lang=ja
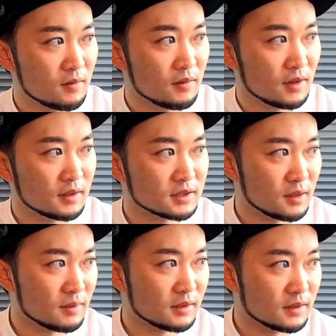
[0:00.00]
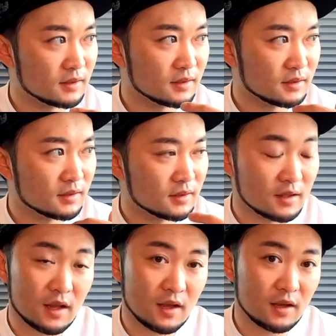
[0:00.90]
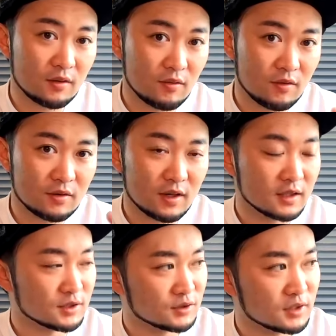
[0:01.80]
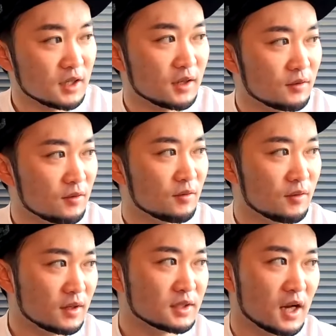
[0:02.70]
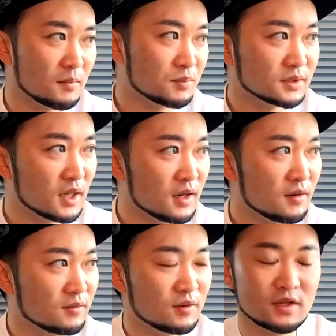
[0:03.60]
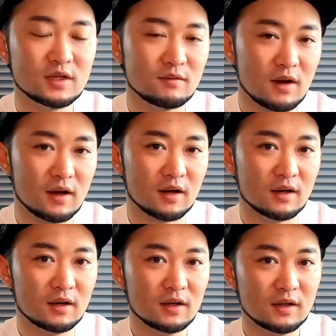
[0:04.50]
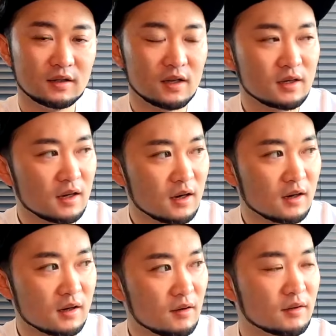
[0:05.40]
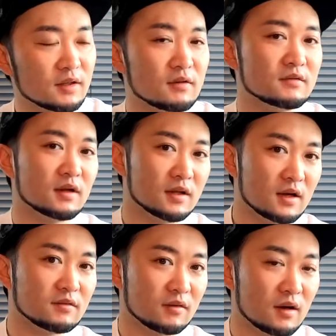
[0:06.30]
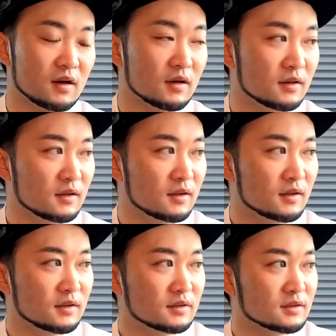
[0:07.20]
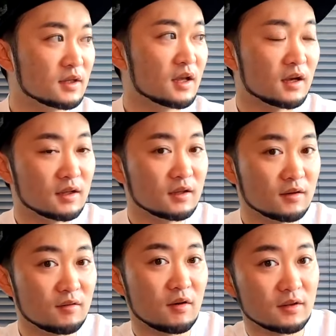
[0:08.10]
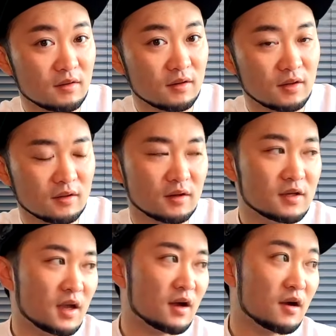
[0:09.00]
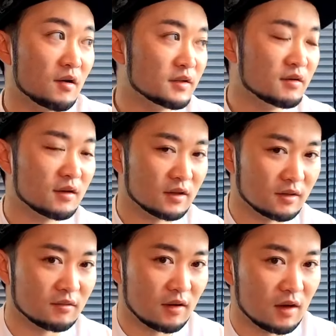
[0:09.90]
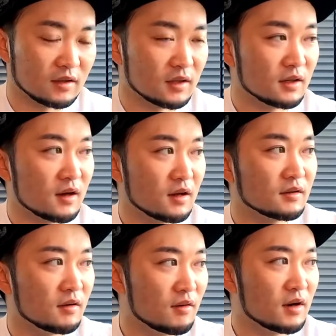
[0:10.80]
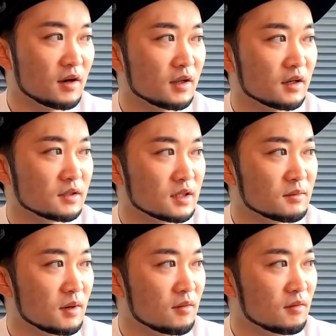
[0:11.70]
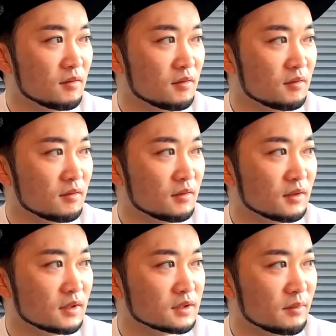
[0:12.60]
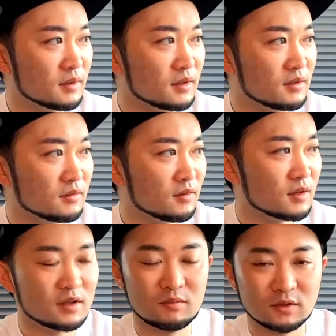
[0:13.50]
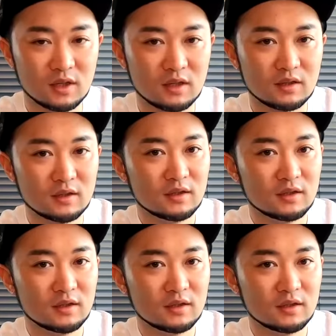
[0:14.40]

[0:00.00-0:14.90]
こうやって喋ってこういう話をしたけど、これがじゃあアップされる時には何かが変わってるんかなとか、世間がね、こう変わってるかなとか、意見が変わってるかなとか、何が変わってるか分からへんからさ、今こうやって喋ってる時にもさ、